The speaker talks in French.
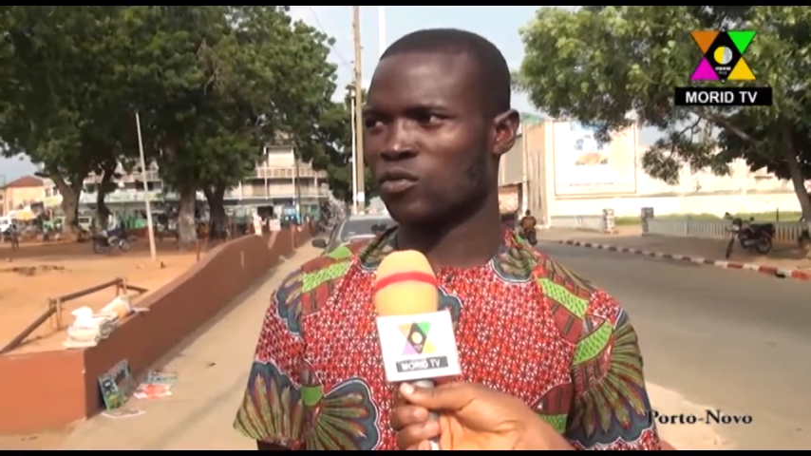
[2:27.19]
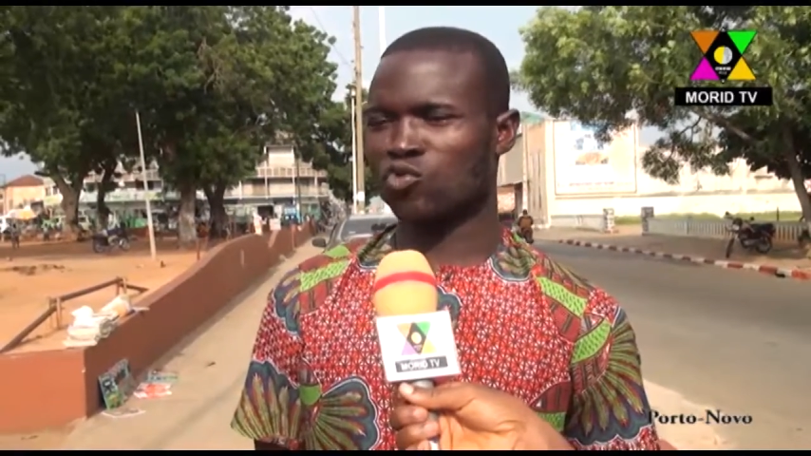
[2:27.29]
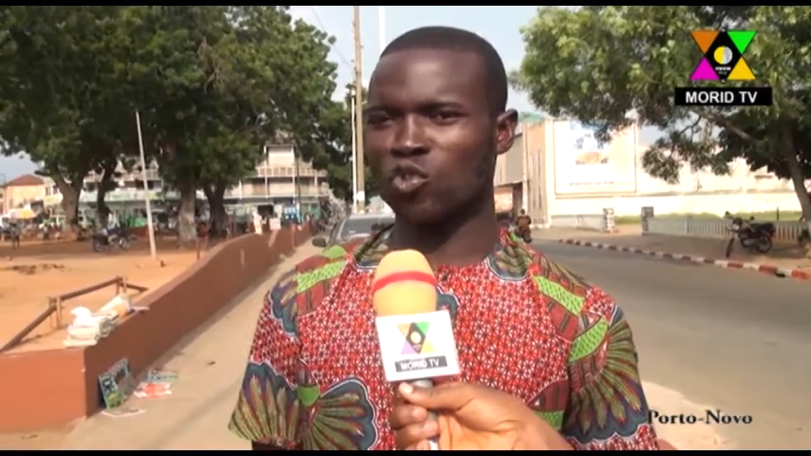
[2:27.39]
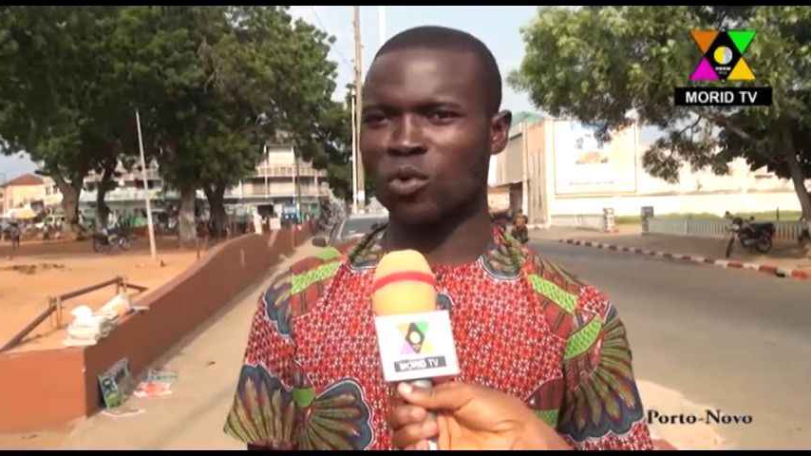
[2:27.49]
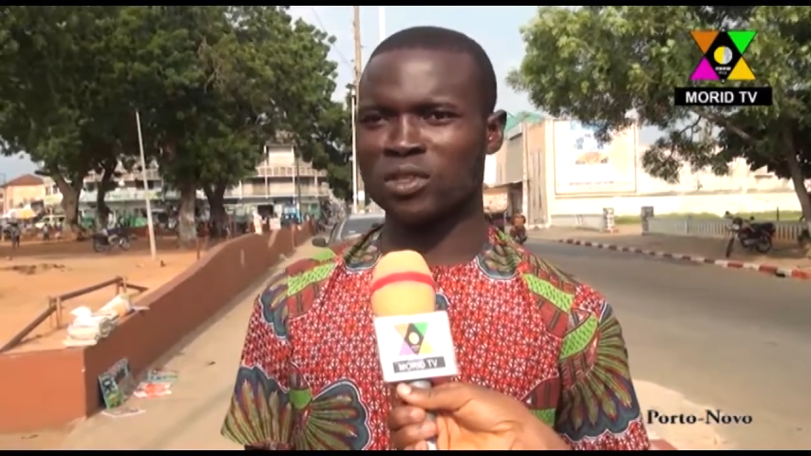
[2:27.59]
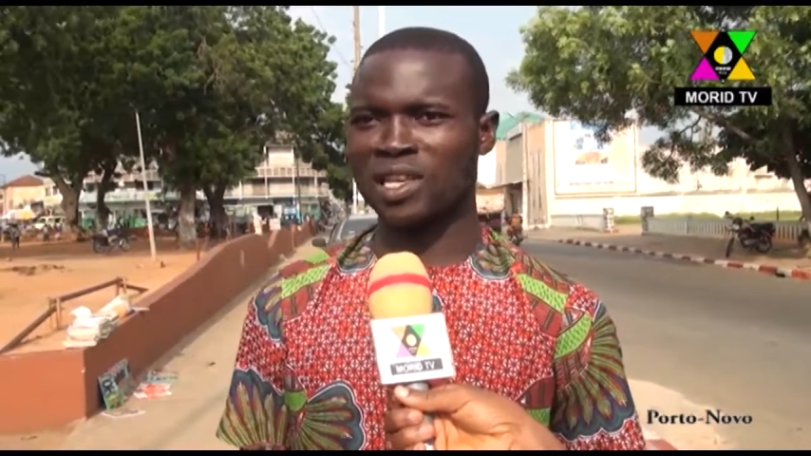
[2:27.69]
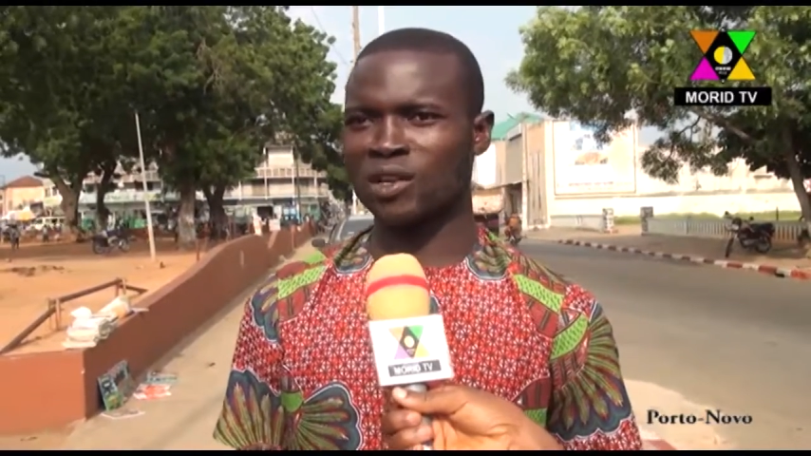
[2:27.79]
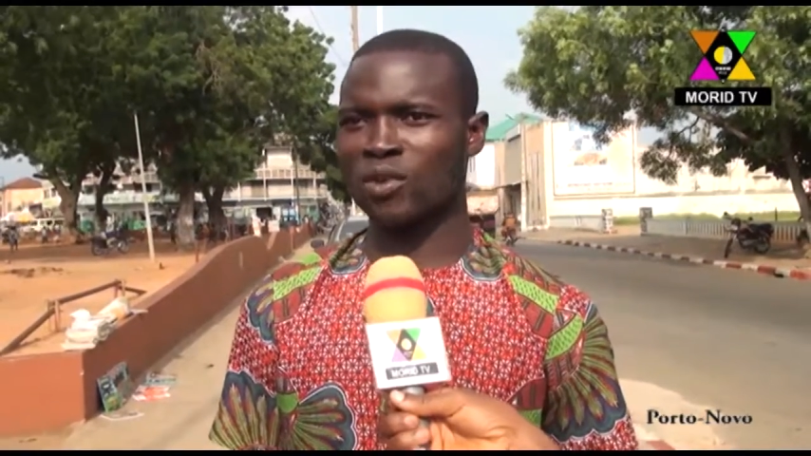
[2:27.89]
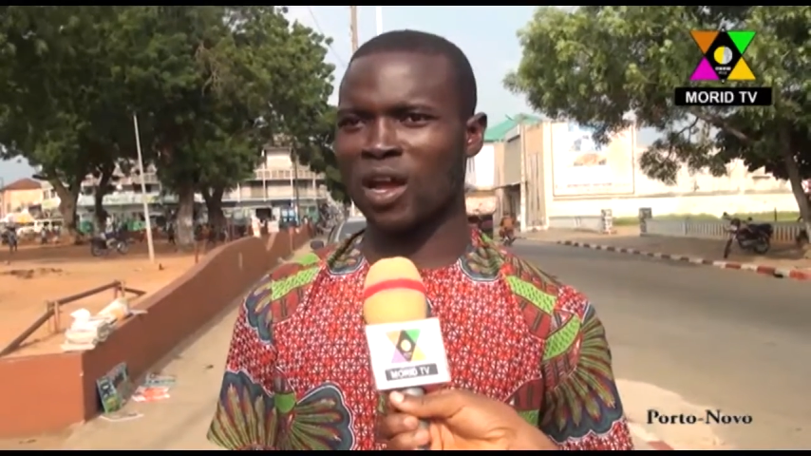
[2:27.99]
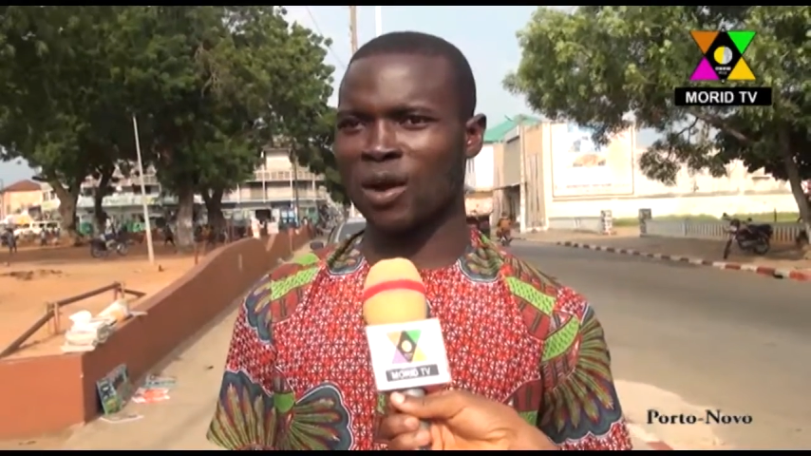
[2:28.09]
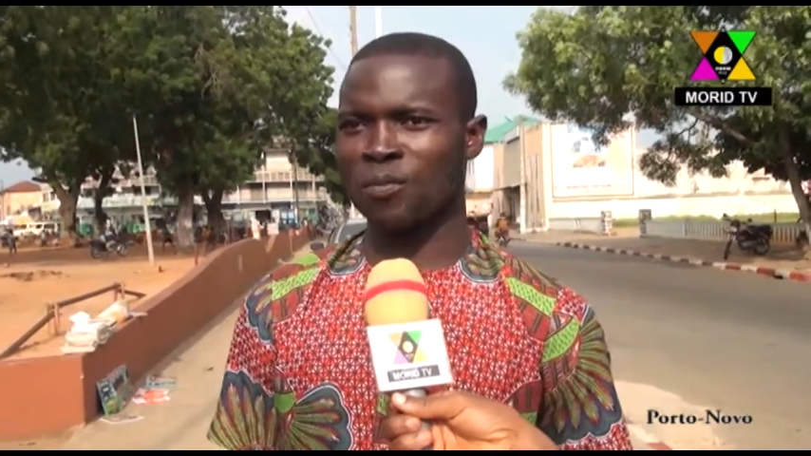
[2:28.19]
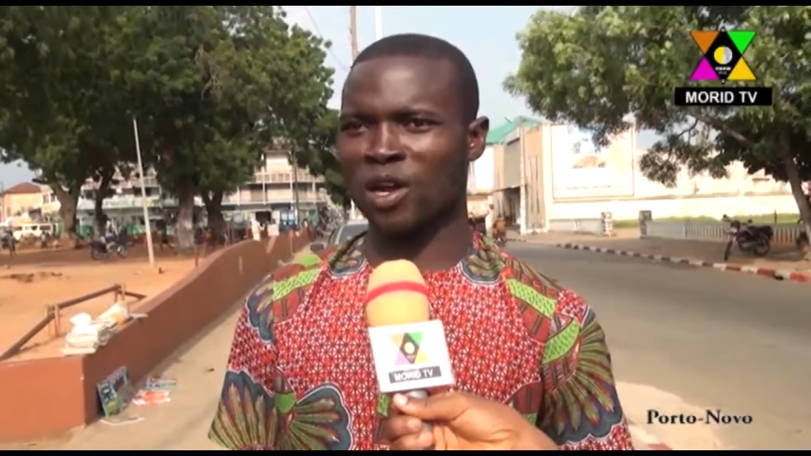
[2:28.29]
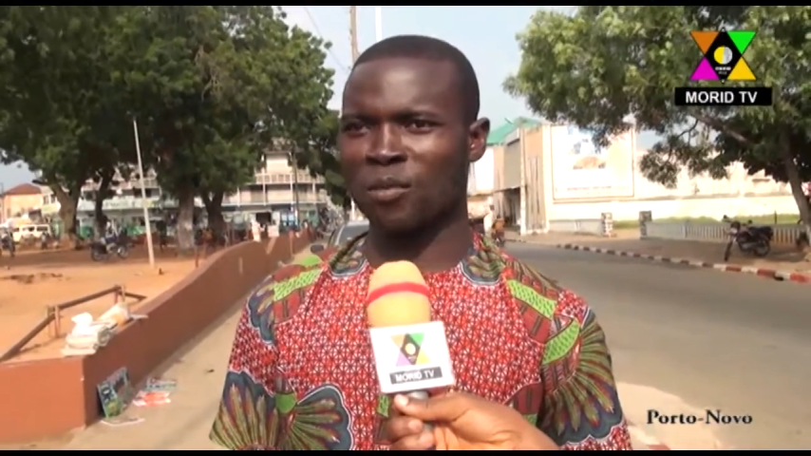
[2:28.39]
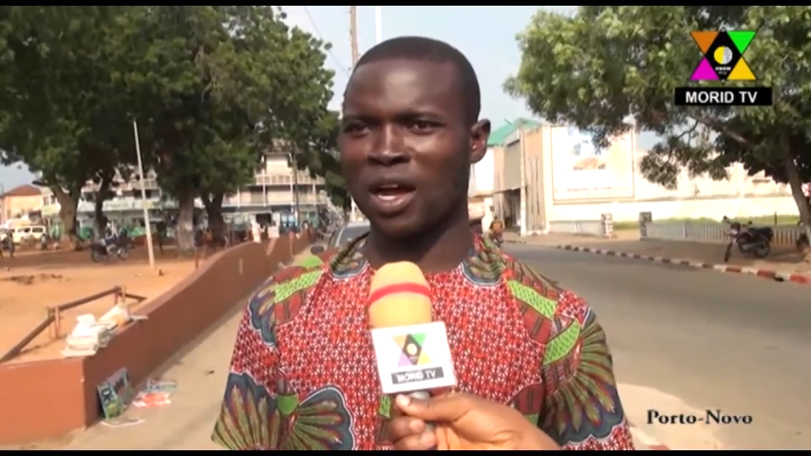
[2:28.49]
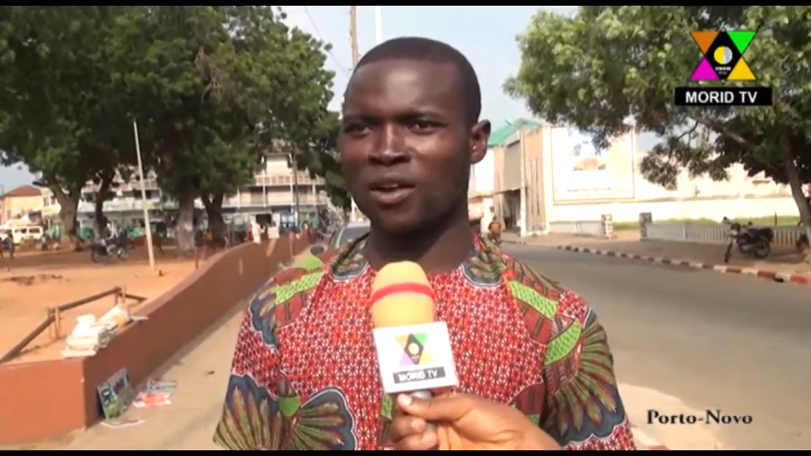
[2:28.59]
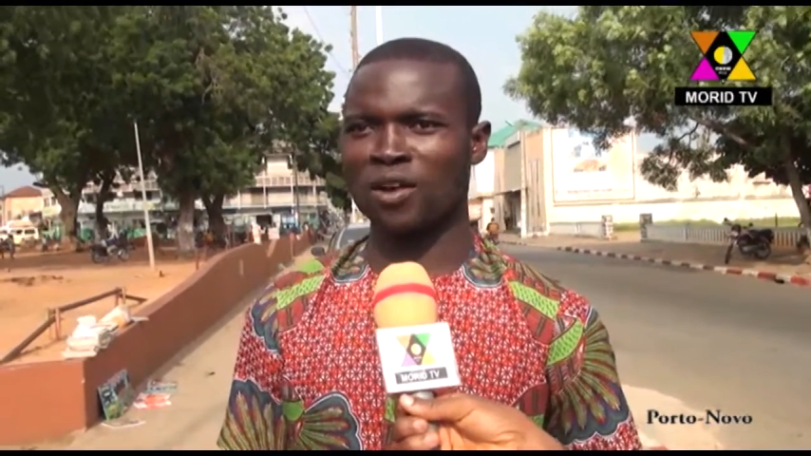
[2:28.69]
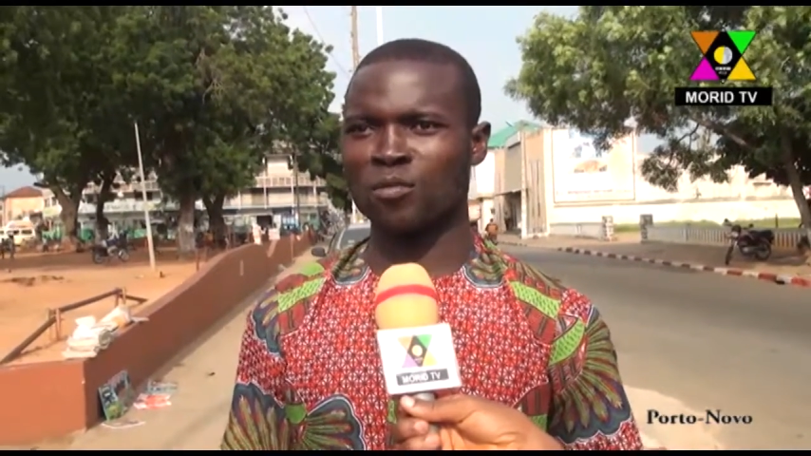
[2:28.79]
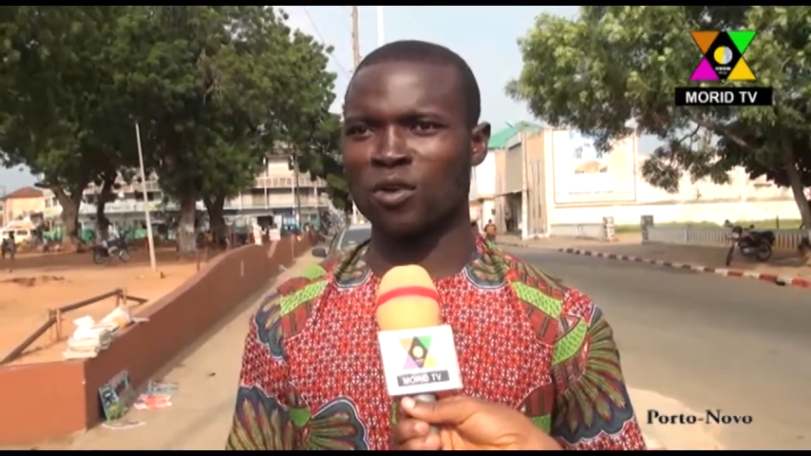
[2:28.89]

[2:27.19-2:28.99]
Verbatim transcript: Tout le monde sait qu'à la place Bayer,